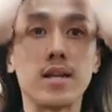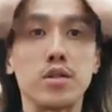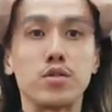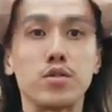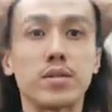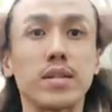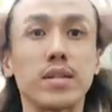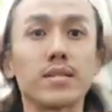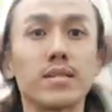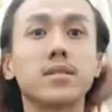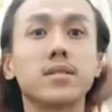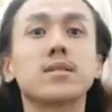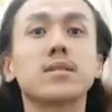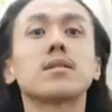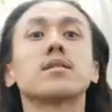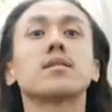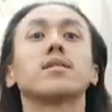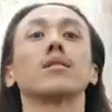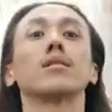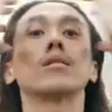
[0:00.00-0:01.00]
你就这样子，
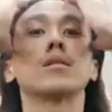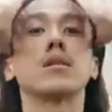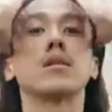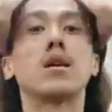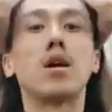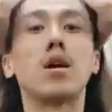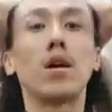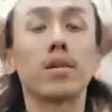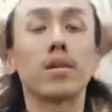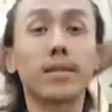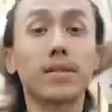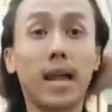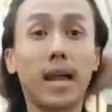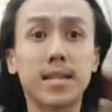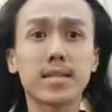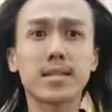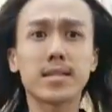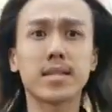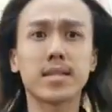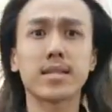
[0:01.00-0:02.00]
哦，当然
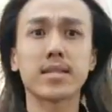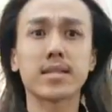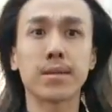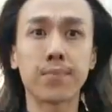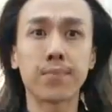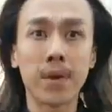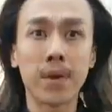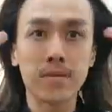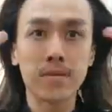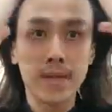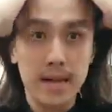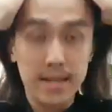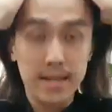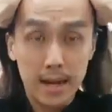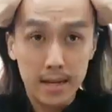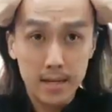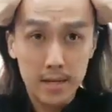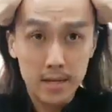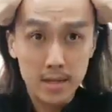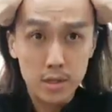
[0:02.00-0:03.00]
是轻轻，不要太
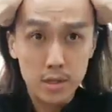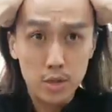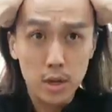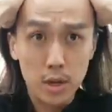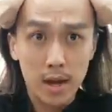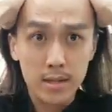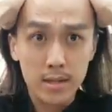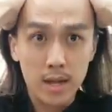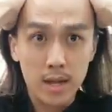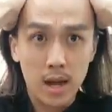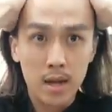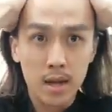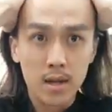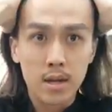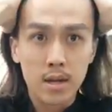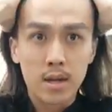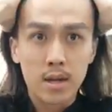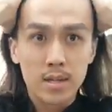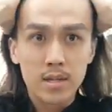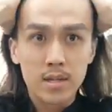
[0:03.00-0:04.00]
大力，这样子去按它，
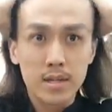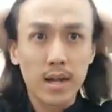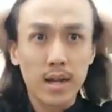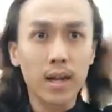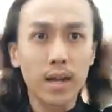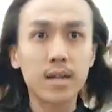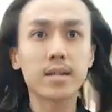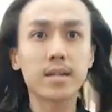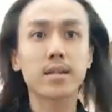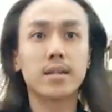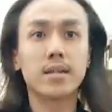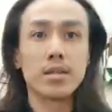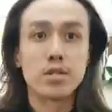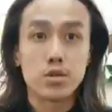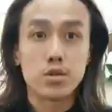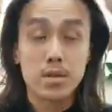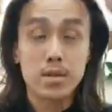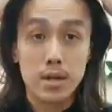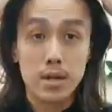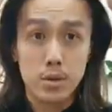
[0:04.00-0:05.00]
这样子太大力你
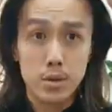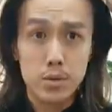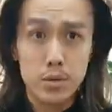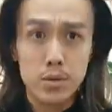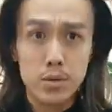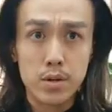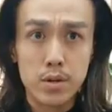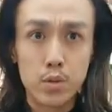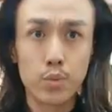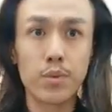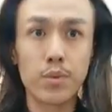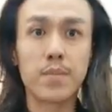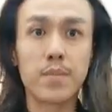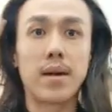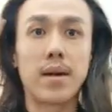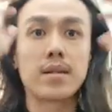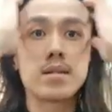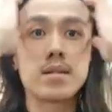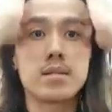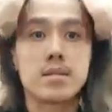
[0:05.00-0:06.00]
就可能会弄到头皮
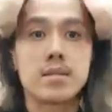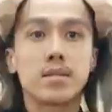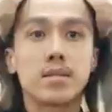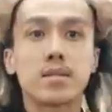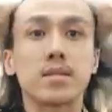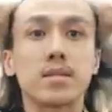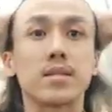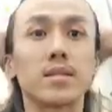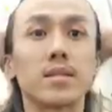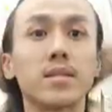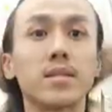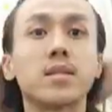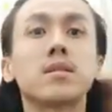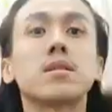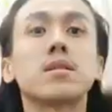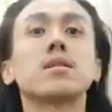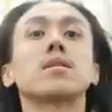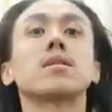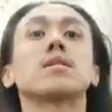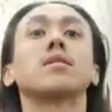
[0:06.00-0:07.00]
嘛。这样子轻轻
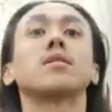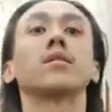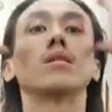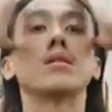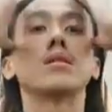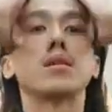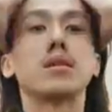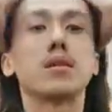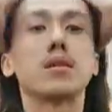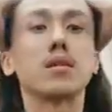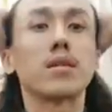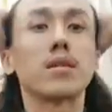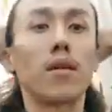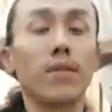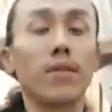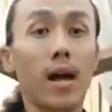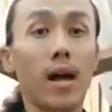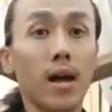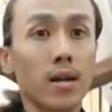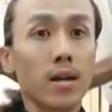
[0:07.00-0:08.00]
扫
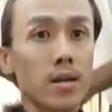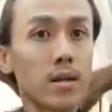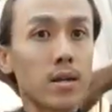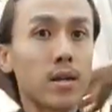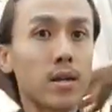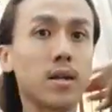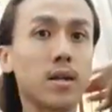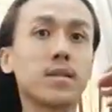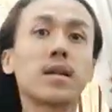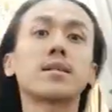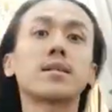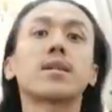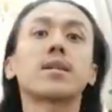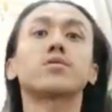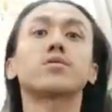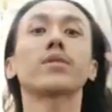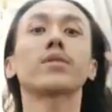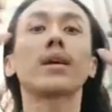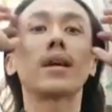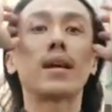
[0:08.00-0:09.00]
它，大家
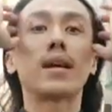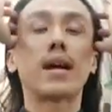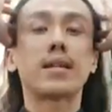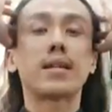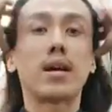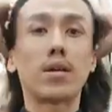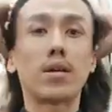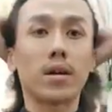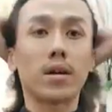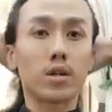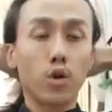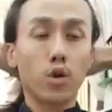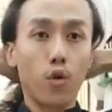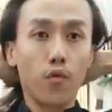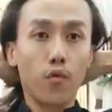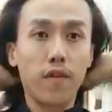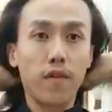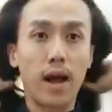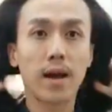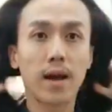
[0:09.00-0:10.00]
就可以看到那个
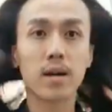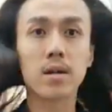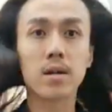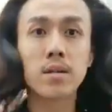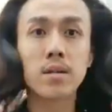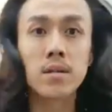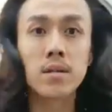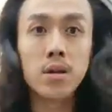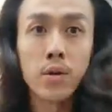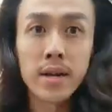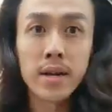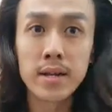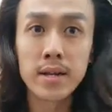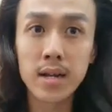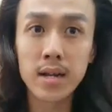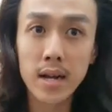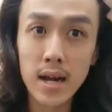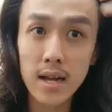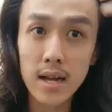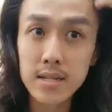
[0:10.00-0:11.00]
头发，我给大
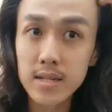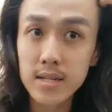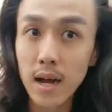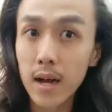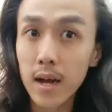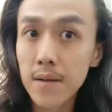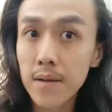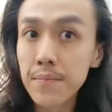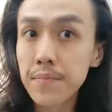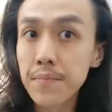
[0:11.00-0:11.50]
家看一下。